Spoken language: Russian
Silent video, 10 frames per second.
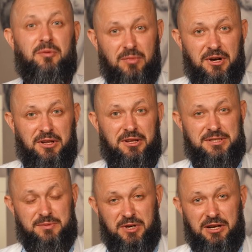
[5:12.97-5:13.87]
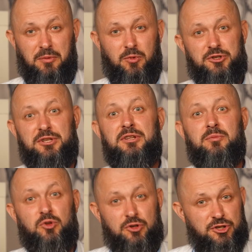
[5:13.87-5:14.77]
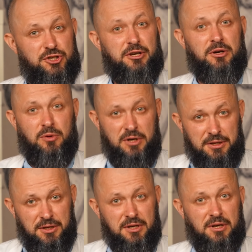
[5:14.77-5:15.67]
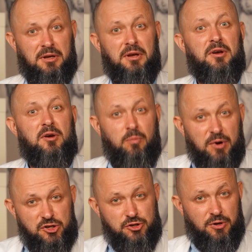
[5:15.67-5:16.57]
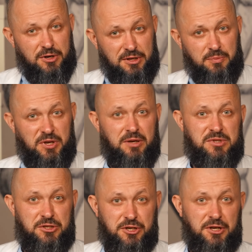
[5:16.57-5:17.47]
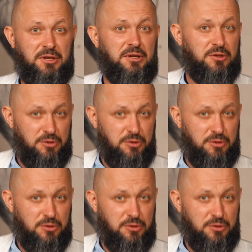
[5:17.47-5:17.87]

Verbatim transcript: мыло смыли, можно немножечко аккуратненько пошоркать пемзочкой,